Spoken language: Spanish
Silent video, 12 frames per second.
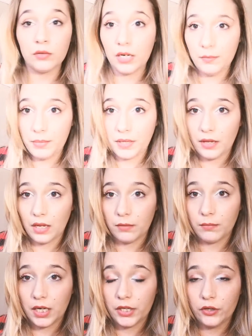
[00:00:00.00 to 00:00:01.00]
una limpieza de
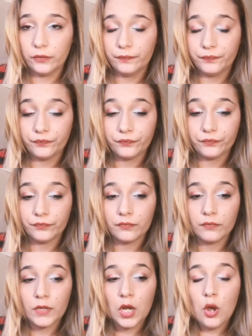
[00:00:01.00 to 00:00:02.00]
armario.
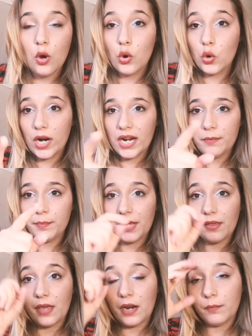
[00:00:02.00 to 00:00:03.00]
Una
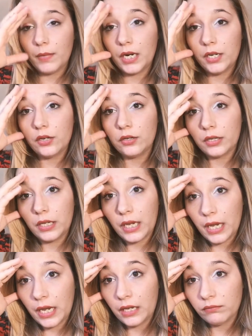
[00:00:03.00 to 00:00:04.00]
limpieza de armario
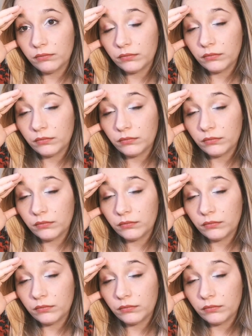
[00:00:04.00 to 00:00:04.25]
que